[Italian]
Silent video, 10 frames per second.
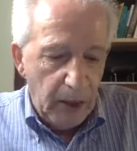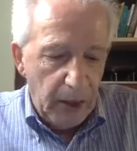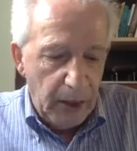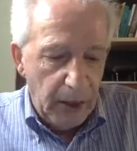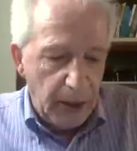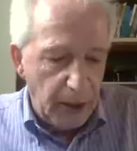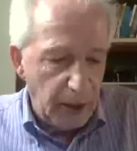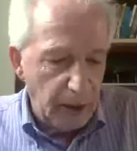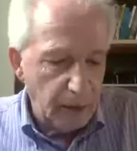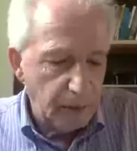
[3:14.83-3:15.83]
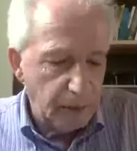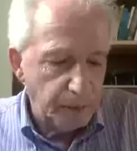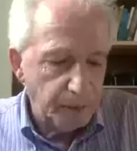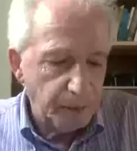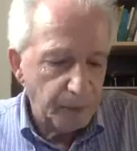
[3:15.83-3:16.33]
Eh?
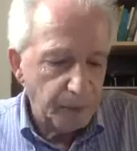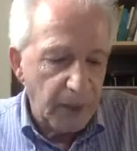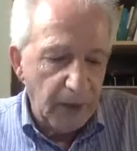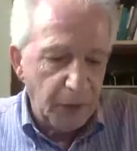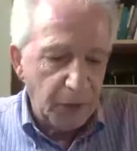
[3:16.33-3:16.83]
E la,